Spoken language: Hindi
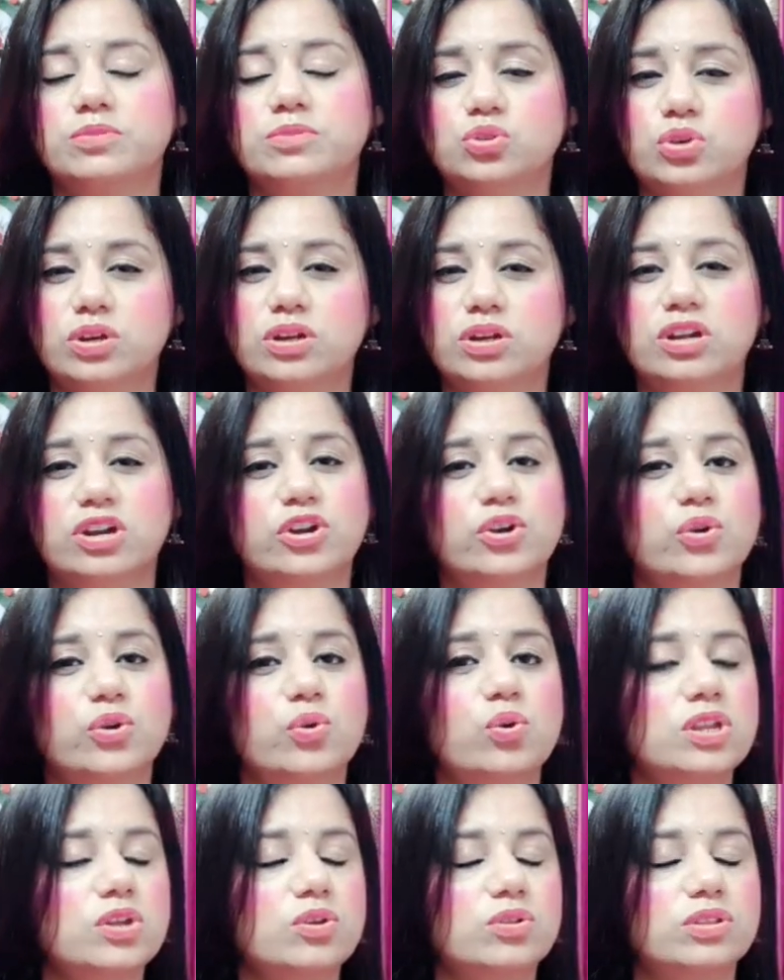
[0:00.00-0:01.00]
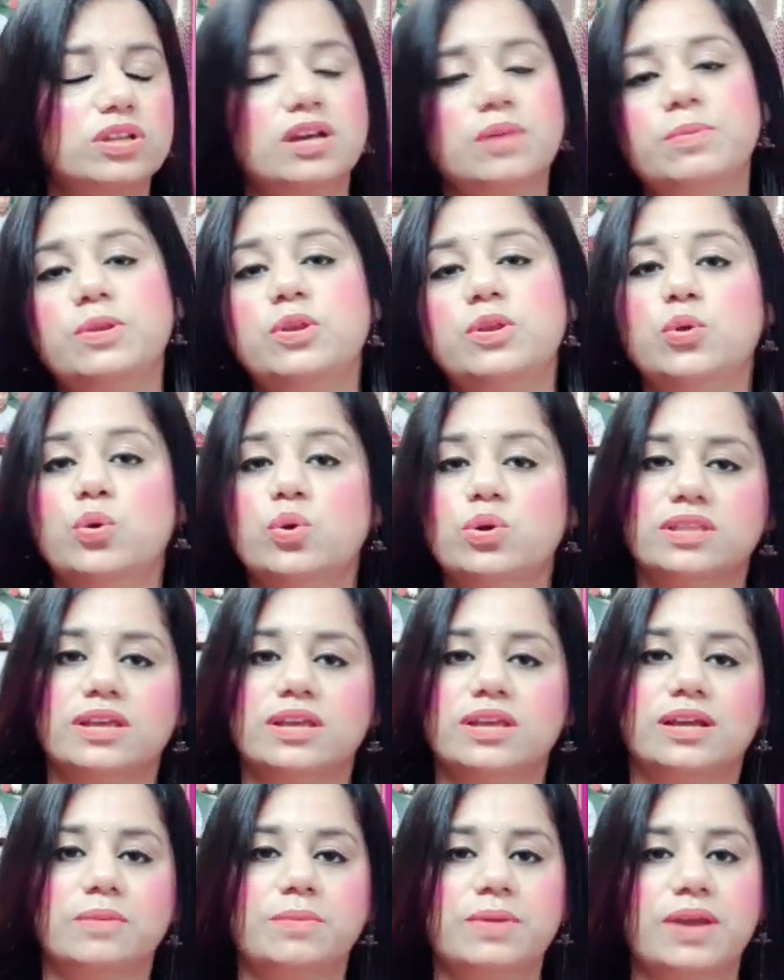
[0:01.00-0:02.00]
जो है कंट्रोल नहीं होता कभी लो होता
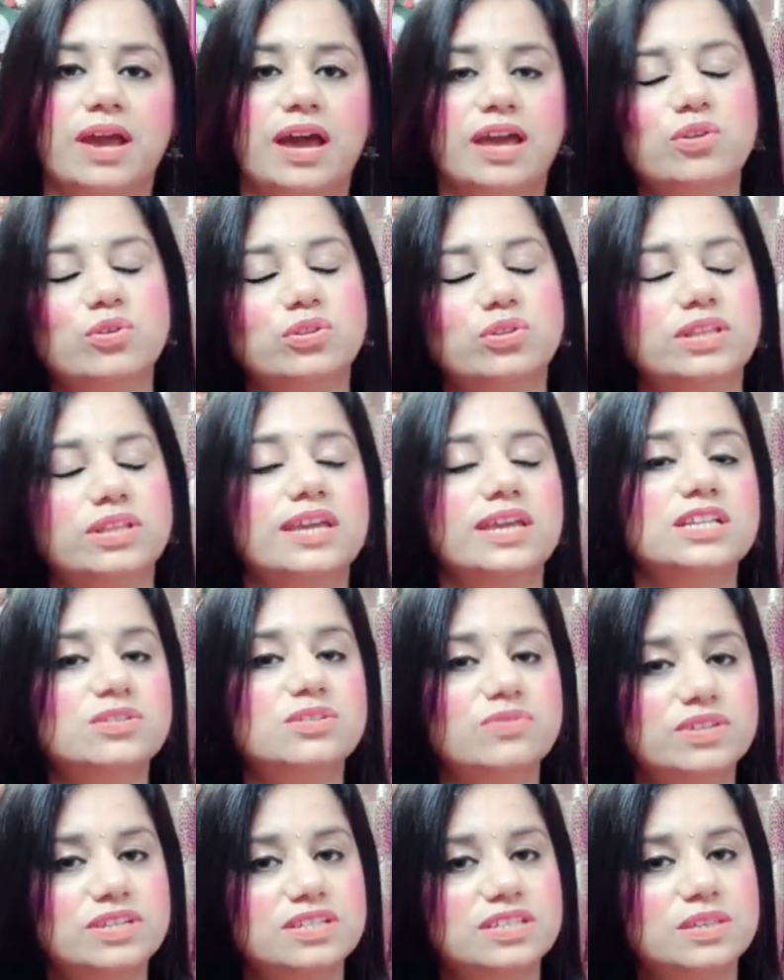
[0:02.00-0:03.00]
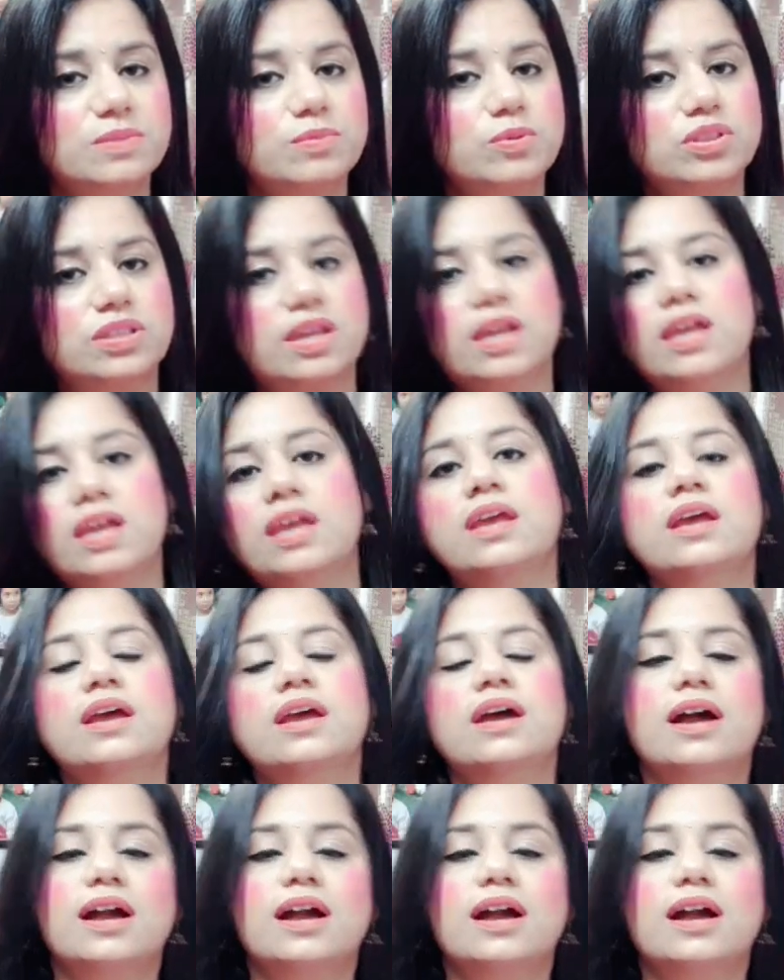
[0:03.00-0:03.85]
है कभी हाई होता है इस वजह से भी होता है